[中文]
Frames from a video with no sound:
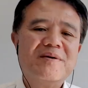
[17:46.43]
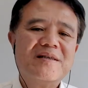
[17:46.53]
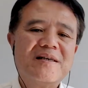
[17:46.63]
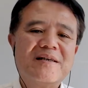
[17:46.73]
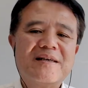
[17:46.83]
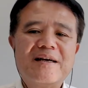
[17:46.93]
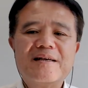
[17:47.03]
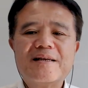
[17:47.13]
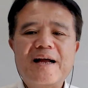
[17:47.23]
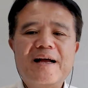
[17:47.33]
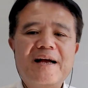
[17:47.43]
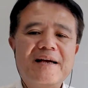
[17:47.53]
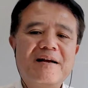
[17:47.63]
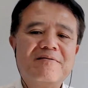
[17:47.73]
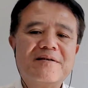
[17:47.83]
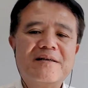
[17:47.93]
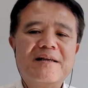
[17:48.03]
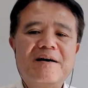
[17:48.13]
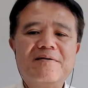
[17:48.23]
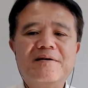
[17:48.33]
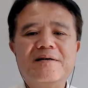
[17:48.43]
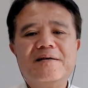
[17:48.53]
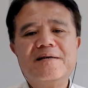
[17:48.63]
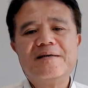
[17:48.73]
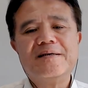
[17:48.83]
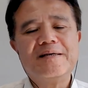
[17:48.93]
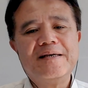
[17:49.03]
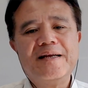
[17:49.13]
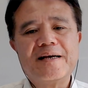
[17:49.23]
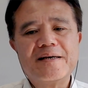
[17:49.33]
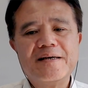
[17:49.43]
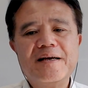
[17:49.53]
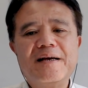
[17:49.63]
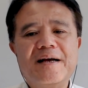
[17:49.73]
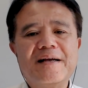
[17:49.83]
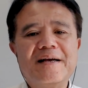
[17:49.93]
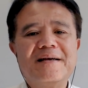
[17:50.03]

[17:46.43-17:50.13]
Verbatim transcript: 我们这个在大海捞针捞了一两个月了，